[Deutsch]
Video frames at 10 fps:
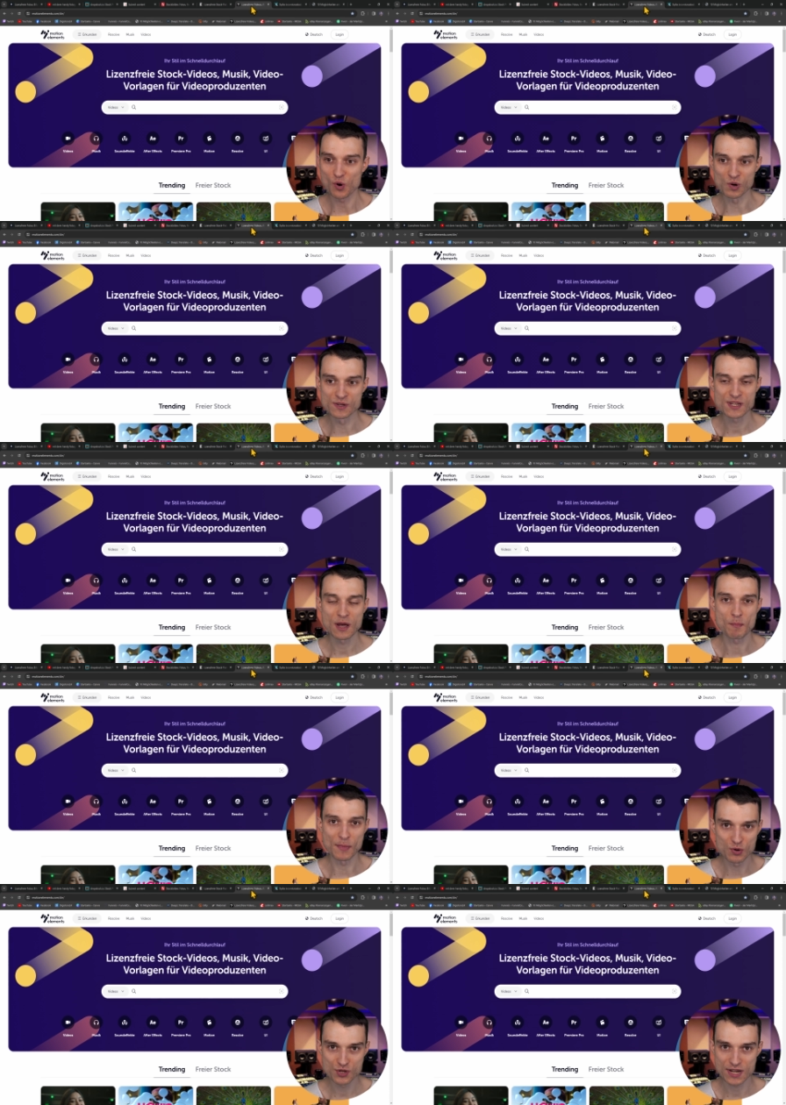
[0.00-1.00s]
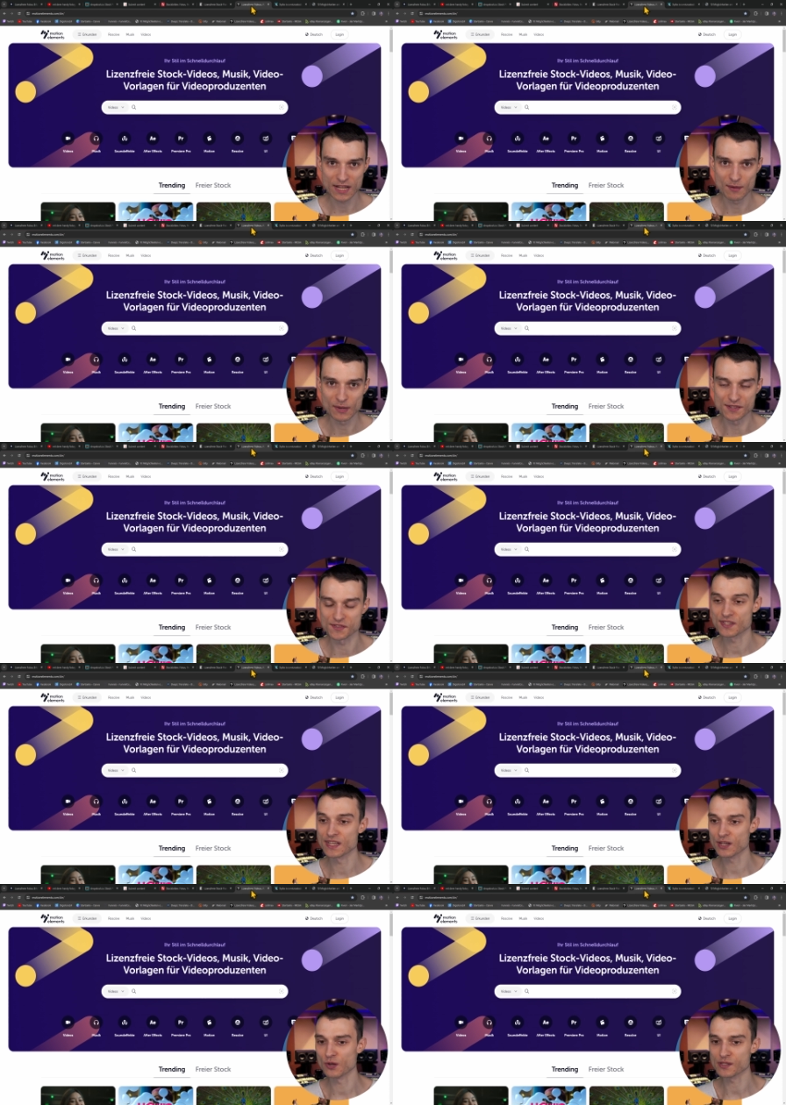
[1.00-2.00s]
und Motion Elements.
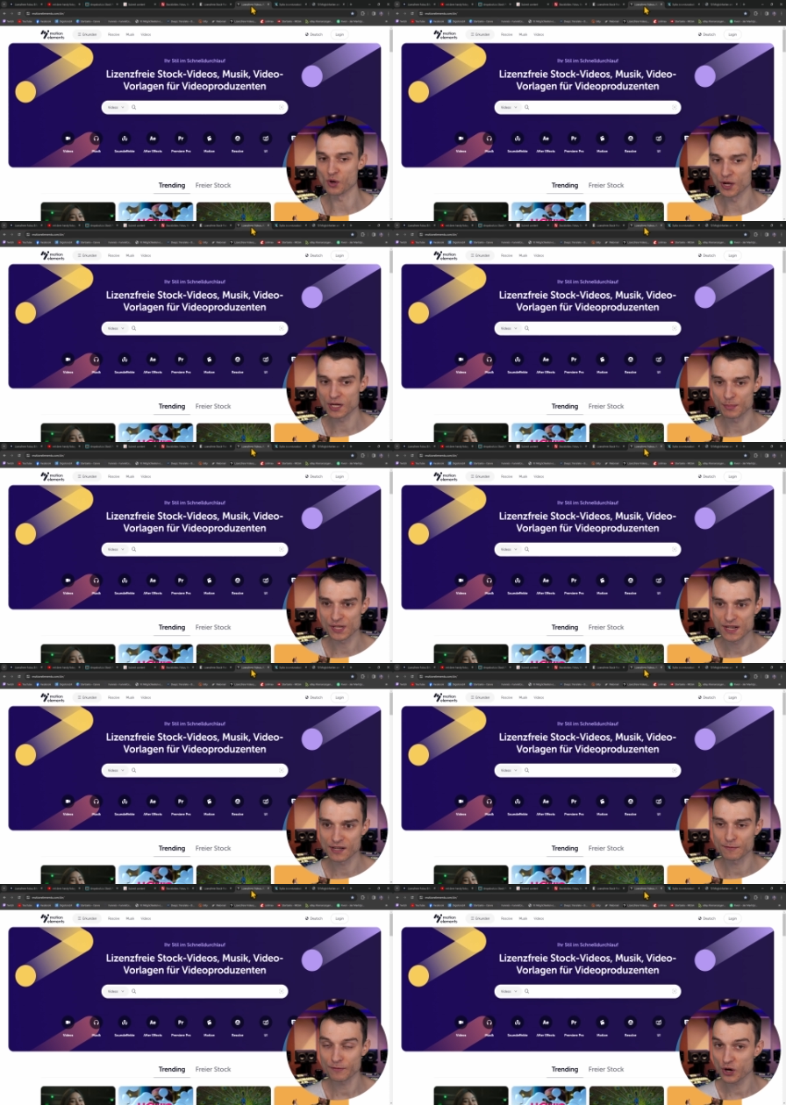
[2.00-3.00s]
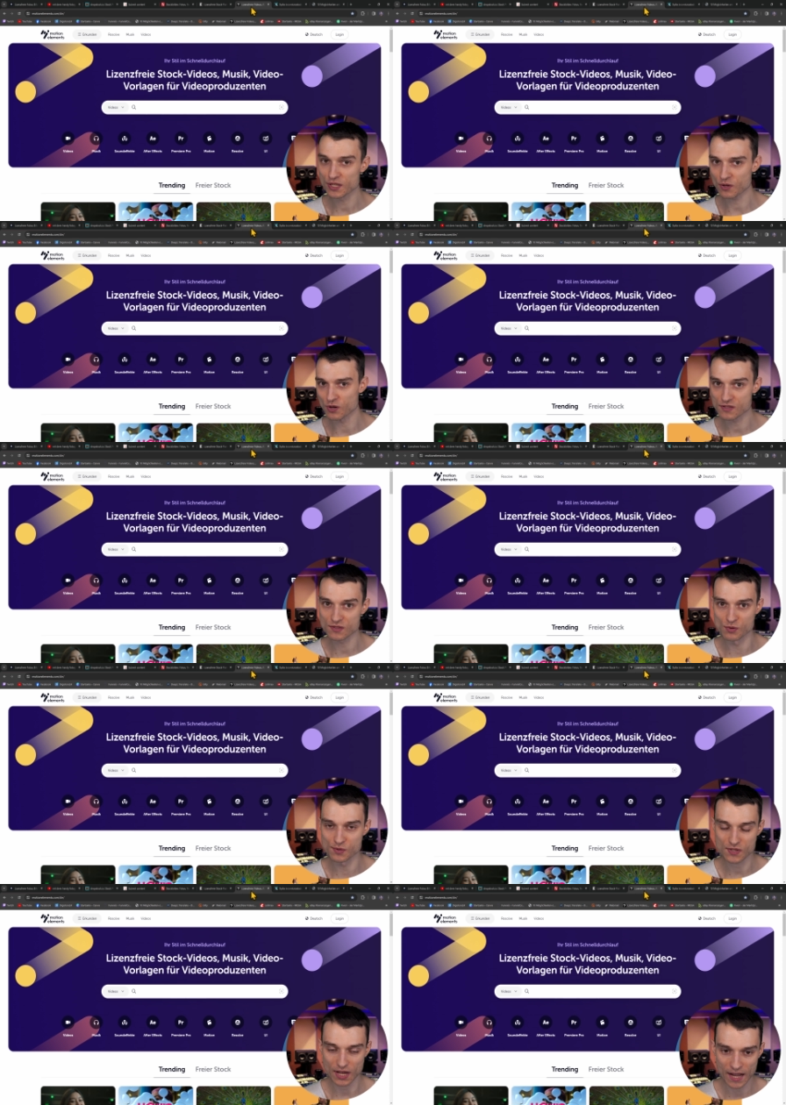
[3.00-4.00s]
Hier könnt ihr eure Bilder völlig
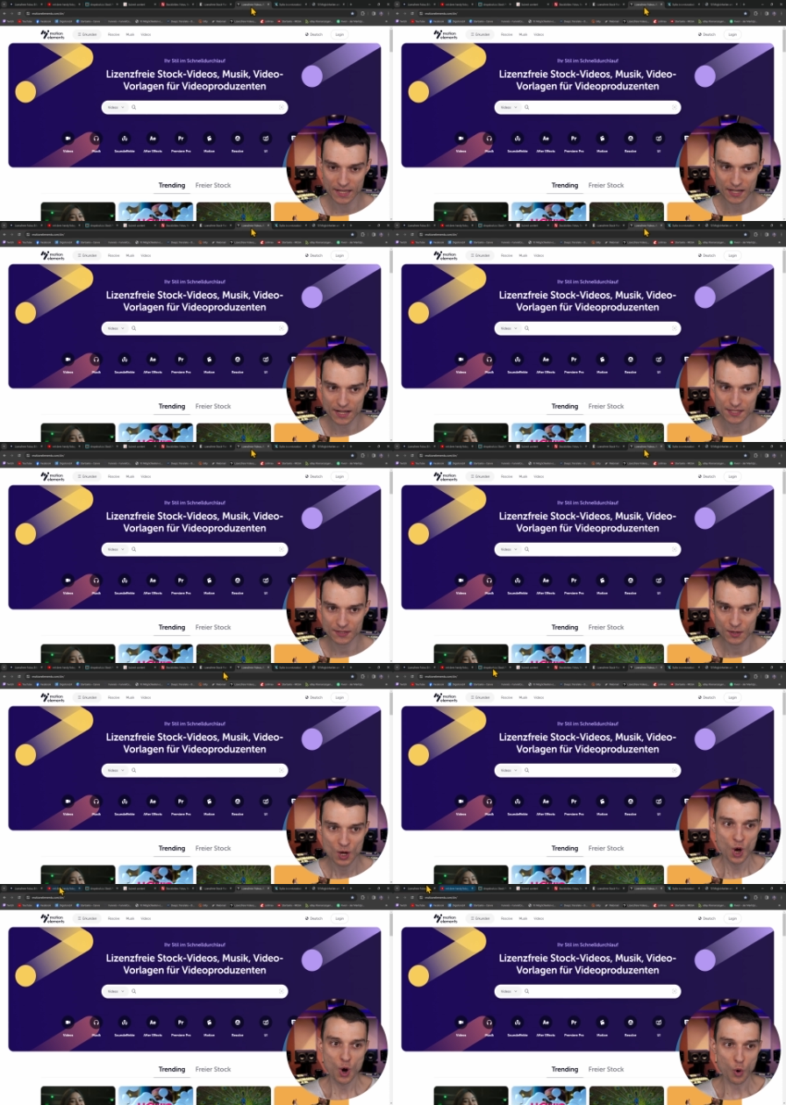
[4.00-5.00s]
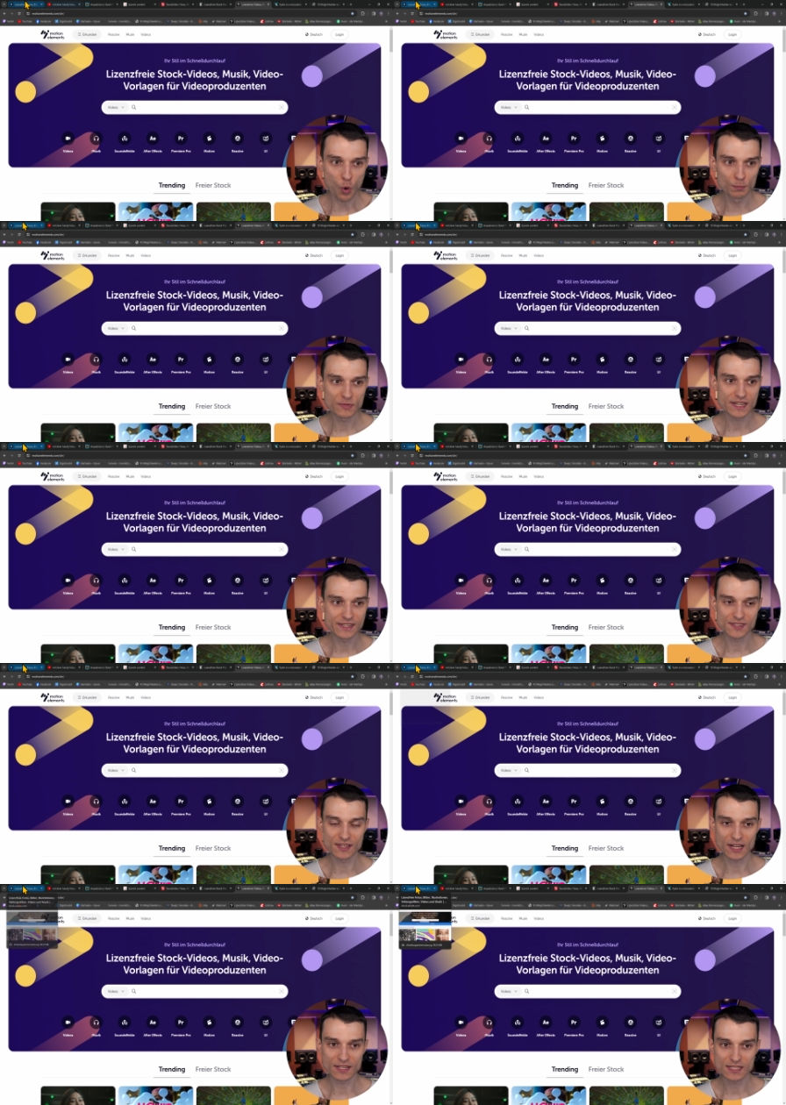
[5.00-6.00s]
kostenlos einreichen um diese
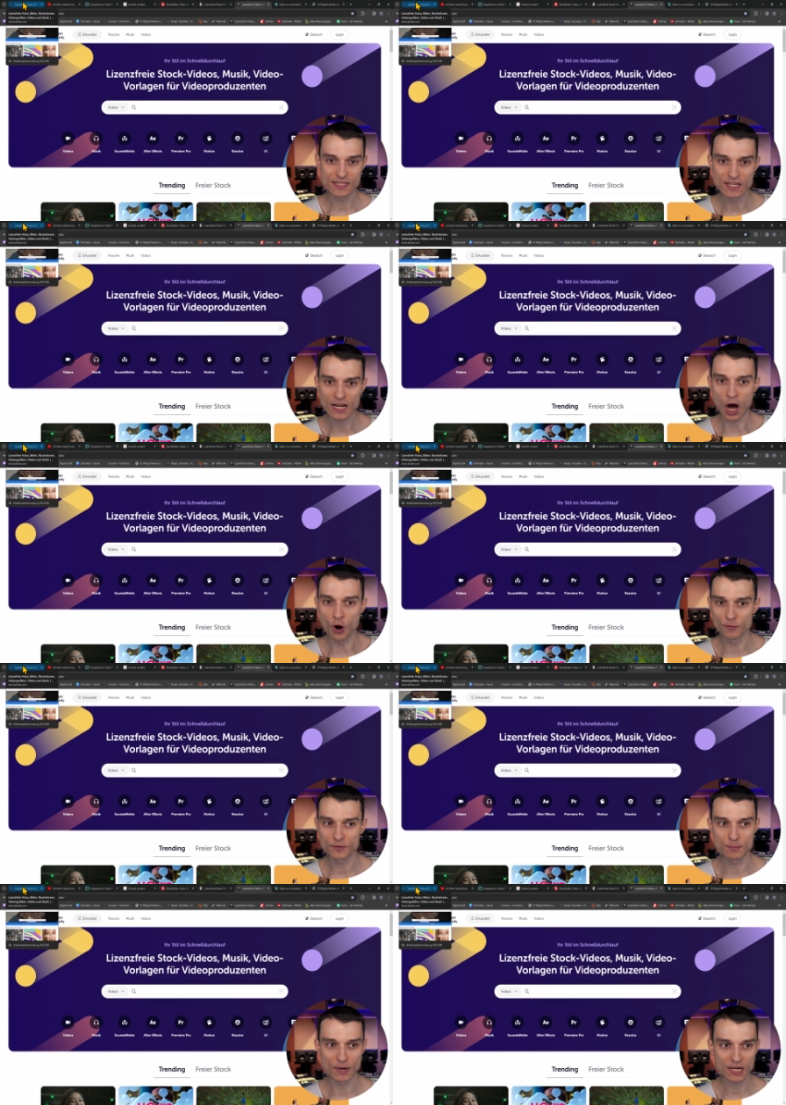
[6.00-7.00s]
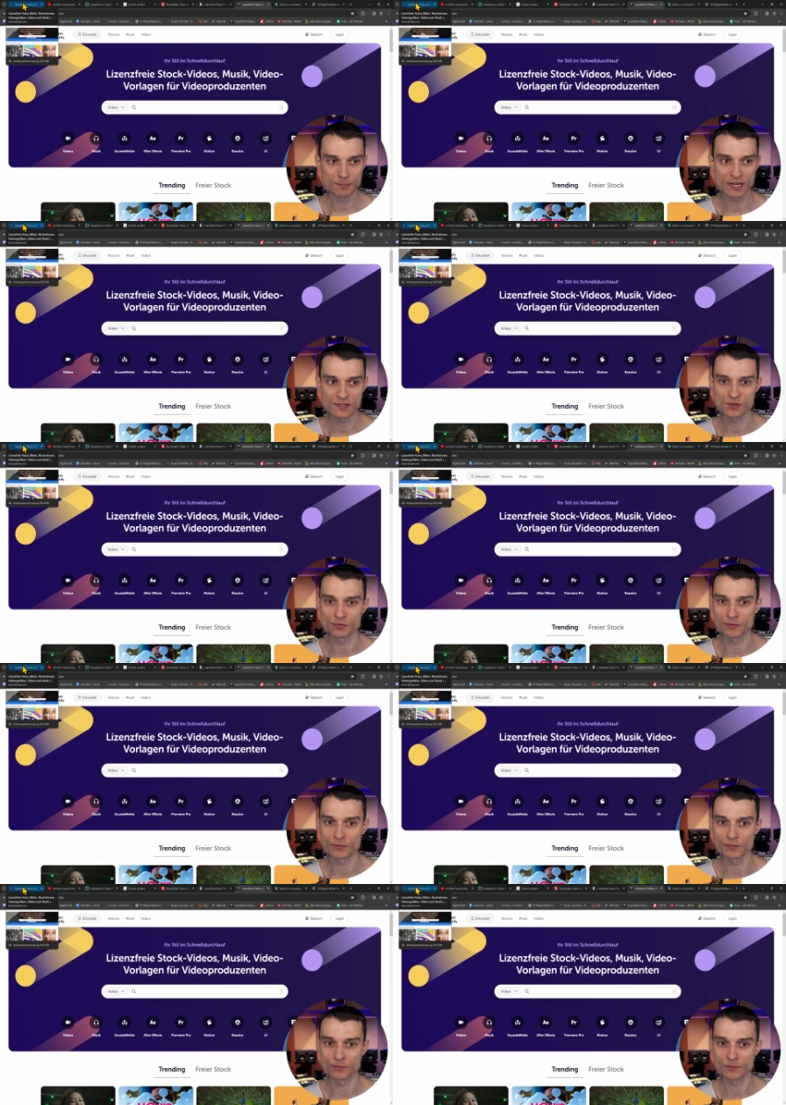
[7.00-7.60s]
dann hier auf dem Marktplatz zu